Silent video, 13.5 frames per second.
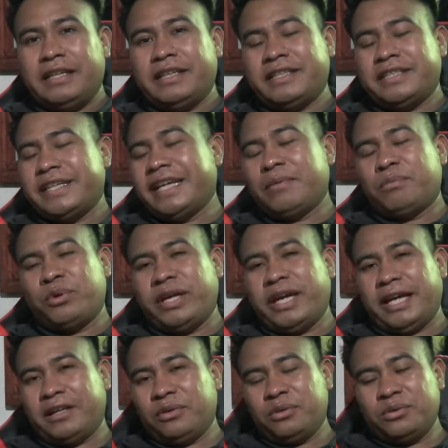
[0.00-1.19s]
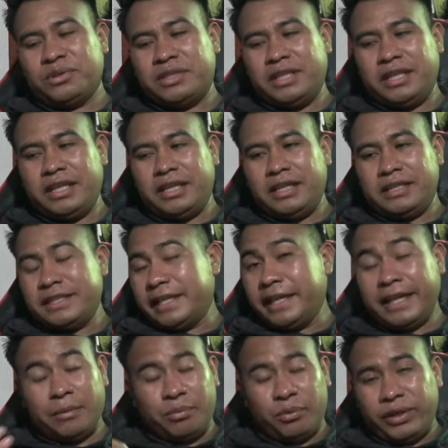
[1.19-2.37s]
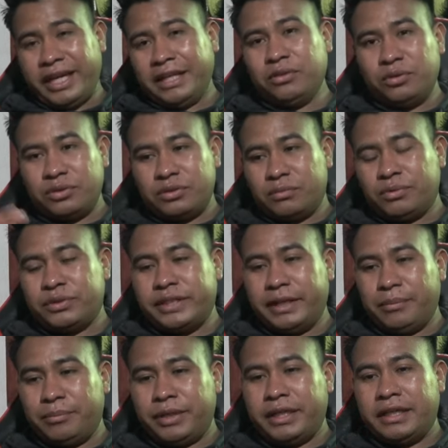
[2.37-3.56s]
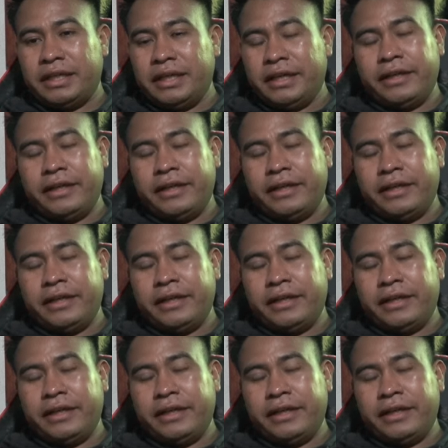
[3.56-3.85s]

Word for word: desean apoyarnos y seguir apoyándonos como siempre,